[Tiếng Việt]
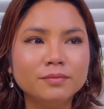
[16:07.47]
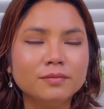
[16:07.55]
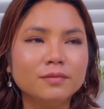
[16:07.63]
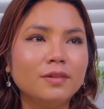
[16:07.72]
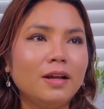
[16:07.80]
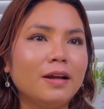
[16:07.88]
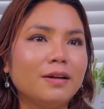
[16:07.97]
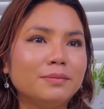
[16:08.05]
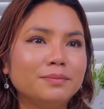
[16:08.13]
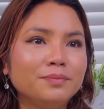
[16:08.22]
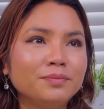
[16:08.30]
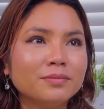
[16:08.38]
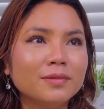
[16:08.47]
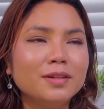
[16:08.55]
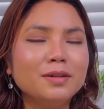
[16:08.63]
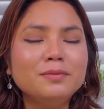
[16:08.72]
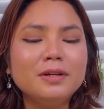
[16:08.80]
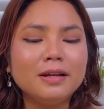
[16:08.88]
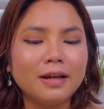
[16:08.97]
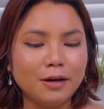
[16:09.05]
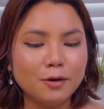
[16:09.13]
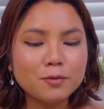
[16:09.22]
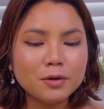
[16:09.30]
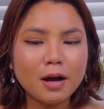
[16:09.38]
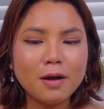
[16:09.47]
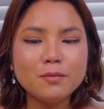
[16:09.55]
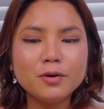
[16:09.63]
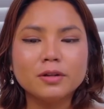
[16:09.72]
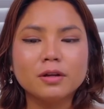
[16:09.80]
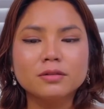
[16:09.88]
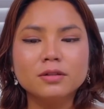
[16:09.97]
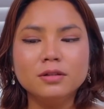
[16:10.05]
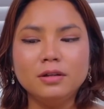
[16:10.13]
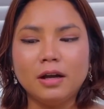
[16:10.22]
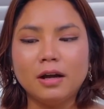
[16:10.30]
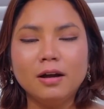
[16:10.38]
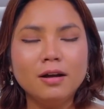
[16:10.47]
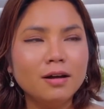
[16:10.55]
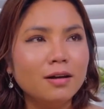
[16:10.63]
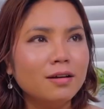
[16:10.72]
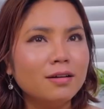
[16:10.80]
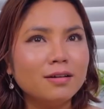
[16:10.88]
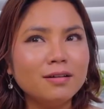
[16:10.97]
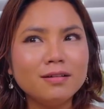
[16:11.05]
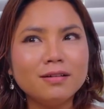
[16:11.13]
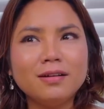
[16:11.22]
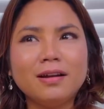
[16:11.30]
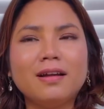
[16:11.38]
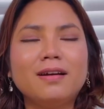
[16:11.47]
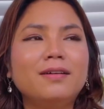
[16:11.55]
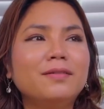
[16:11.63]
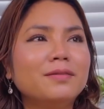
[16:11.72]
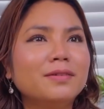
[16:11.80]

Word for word: là giống như là lúc đó mới thật sự là rất là